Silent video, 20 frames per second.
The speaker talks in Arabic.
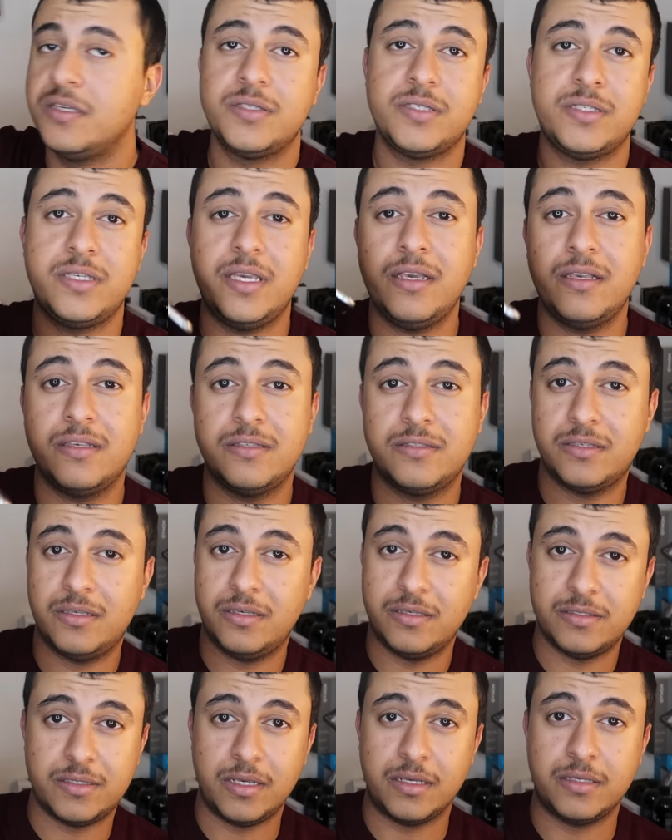
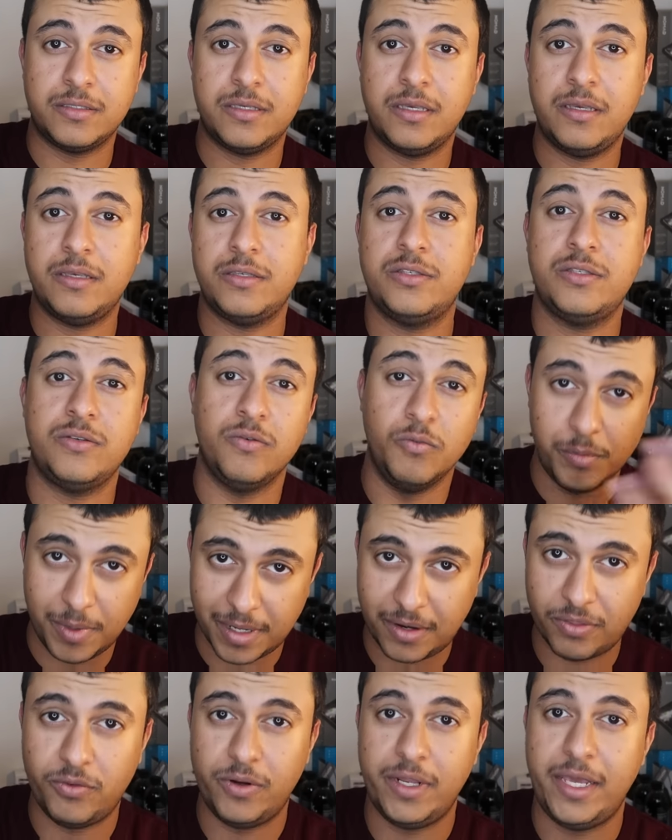6 6 اس
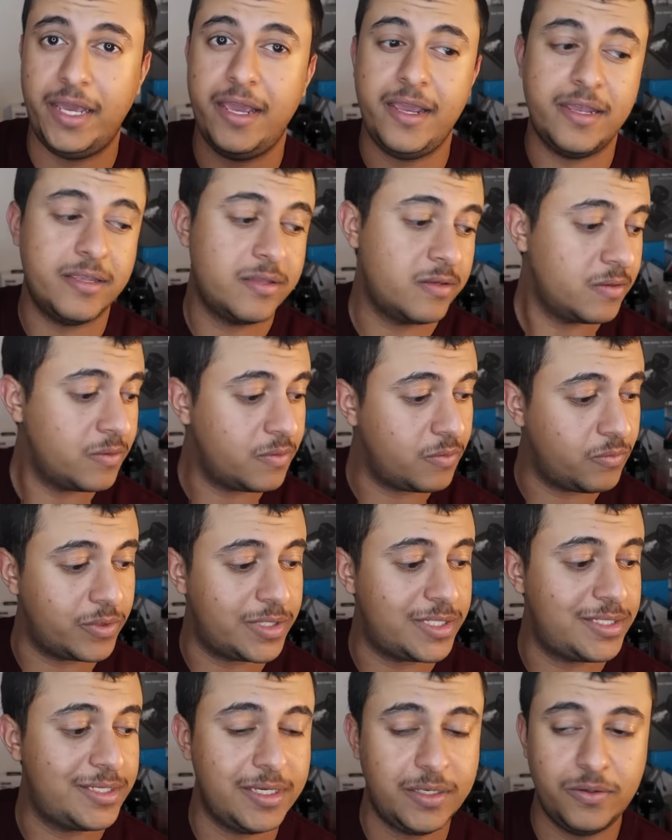وبرضه ال8
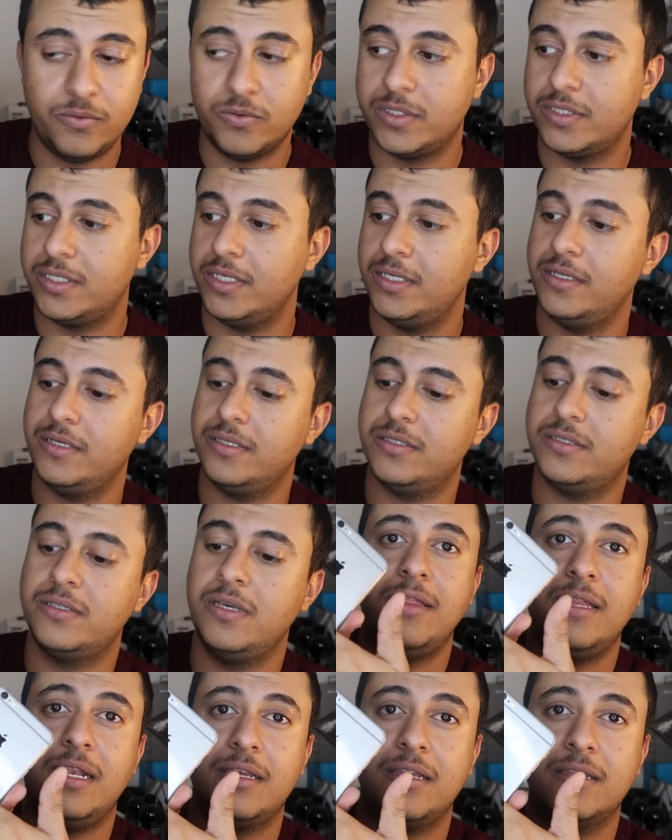وال10 وال10
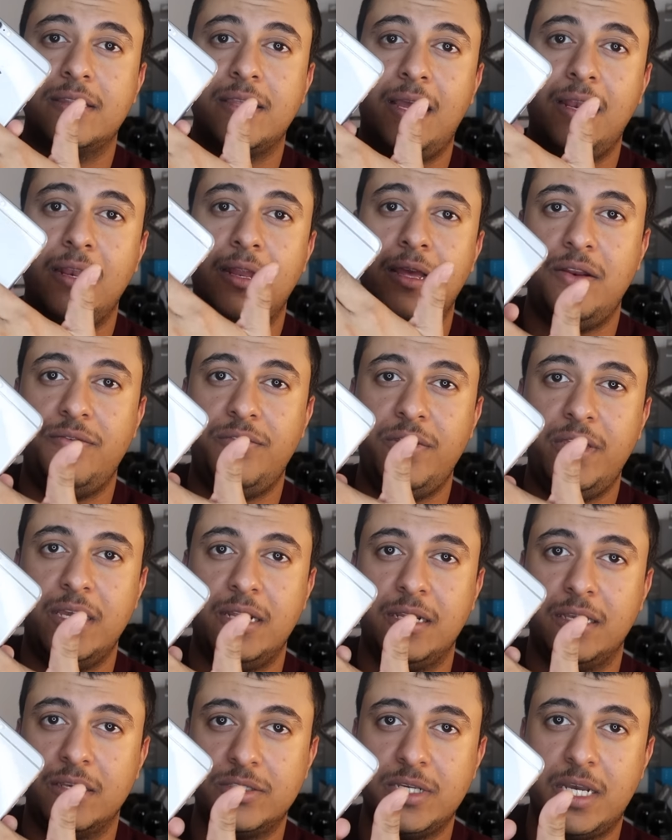اس ان القطعه
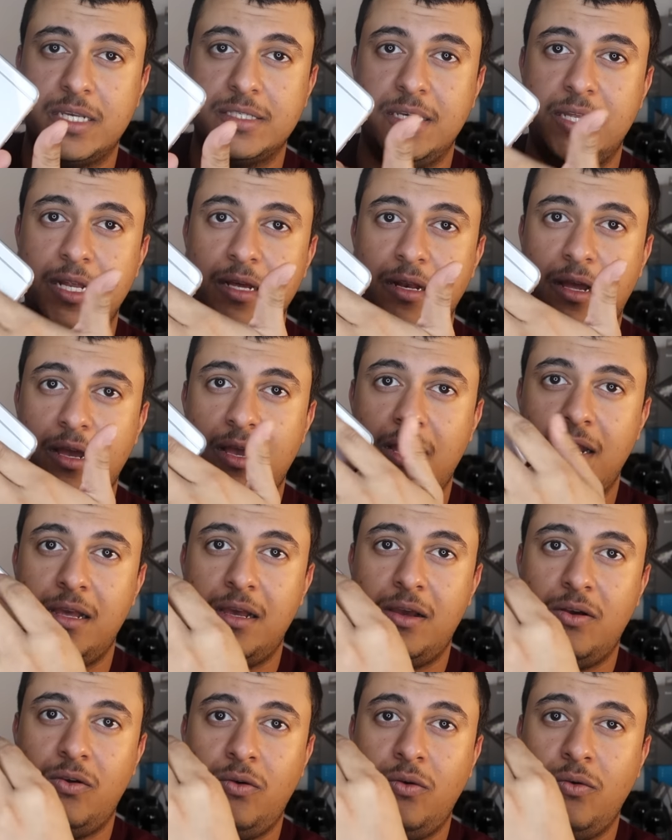الخلفيه القزاز هنا
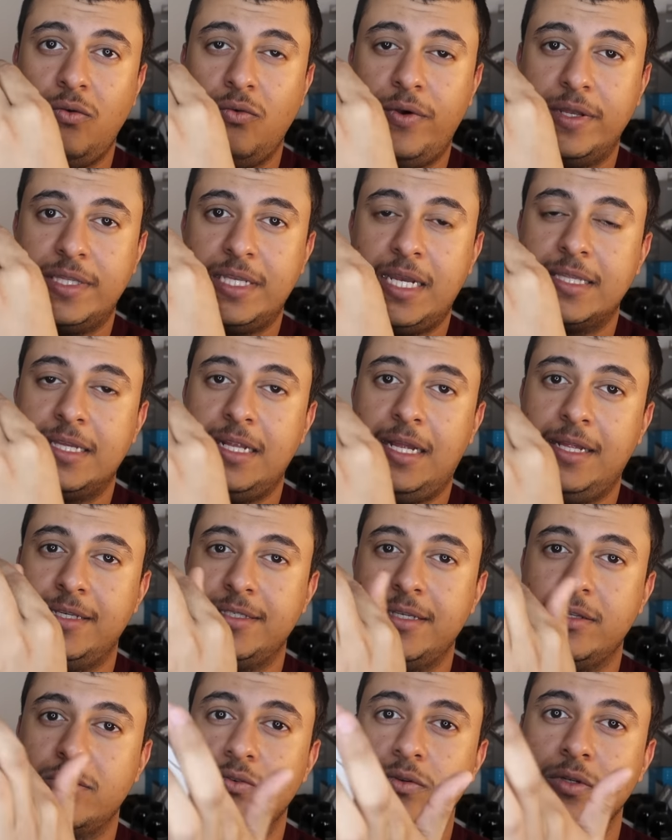لحالها وفتحه
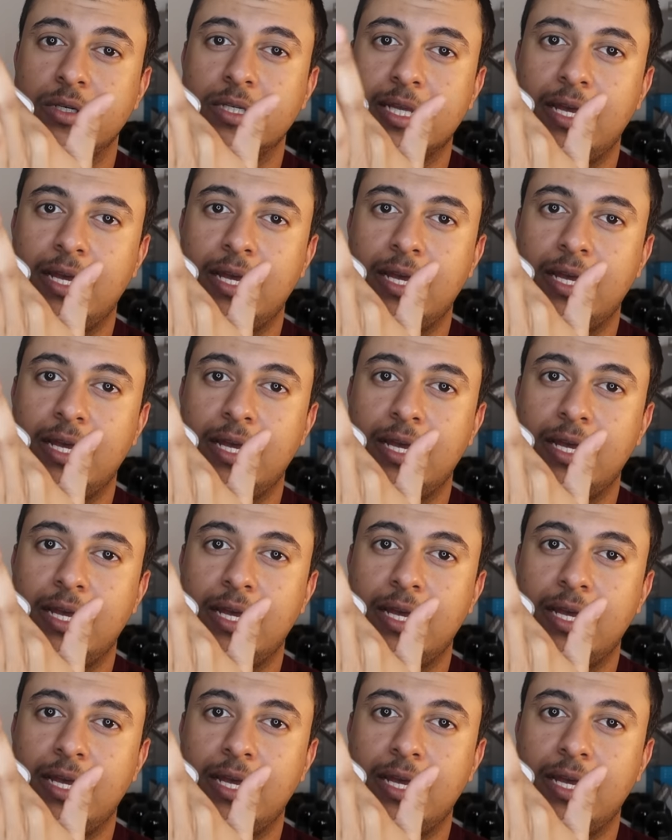العدسه تكون